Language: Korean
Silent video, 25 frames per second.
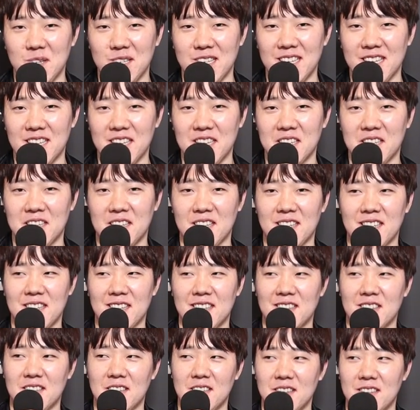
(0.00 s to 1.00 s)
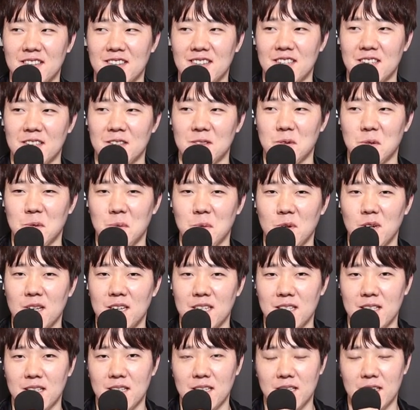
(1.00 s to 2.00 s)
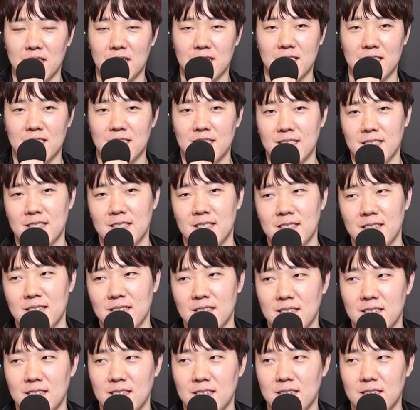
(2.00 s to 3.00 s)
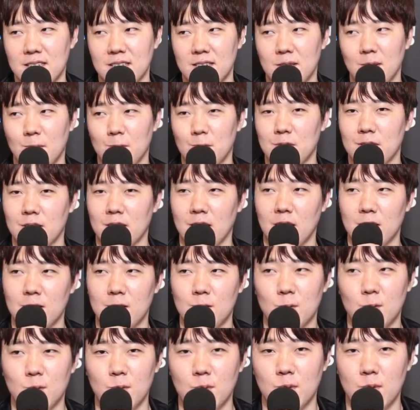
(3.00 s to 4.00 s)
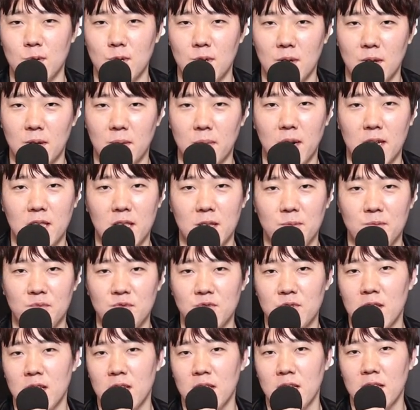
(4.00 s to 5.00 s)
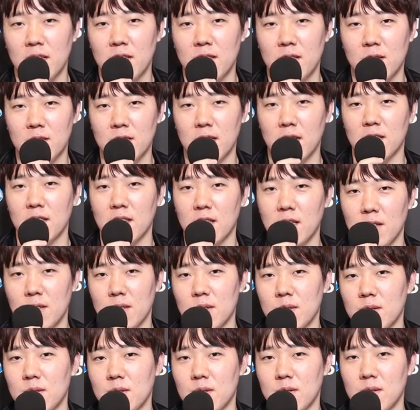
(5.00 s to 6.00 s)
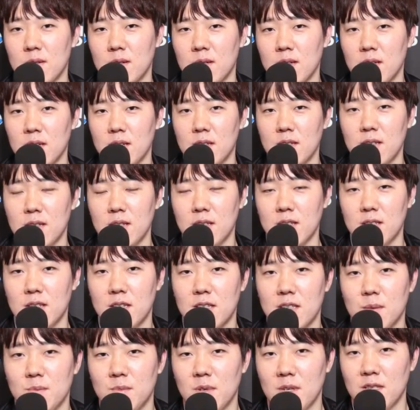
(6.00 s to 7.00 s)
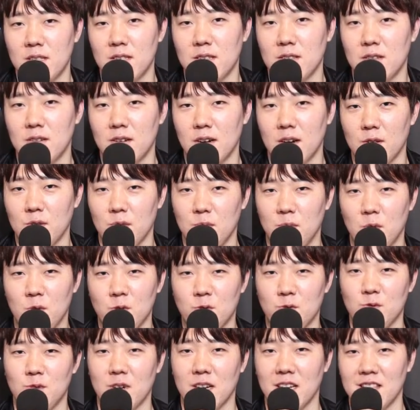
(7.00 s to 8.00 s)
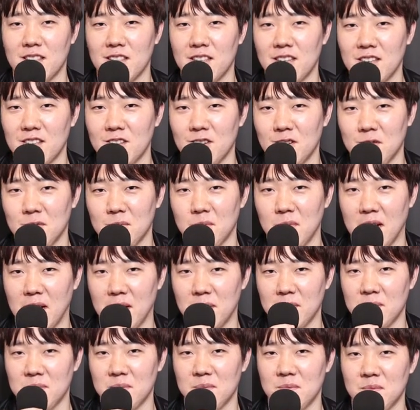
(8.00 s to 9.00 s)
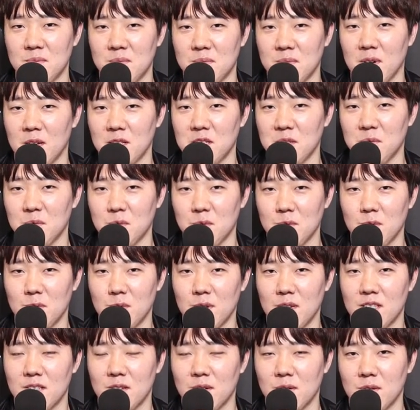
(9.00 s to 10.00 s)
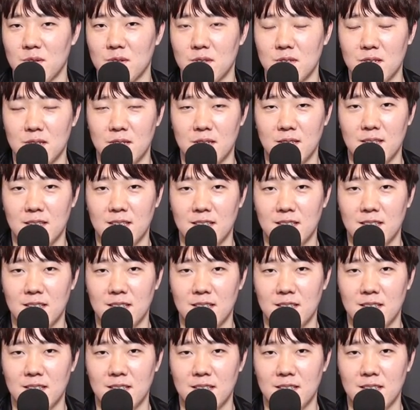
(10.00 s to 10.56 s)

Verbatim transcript: 이게 저도 몰랐는데 2 그 세트를 너무 쉽게 지고 많이 분해해 있던 상태에서 3세트 들어가서 복수하겠다 이런 마음가짐으로 했었거든요.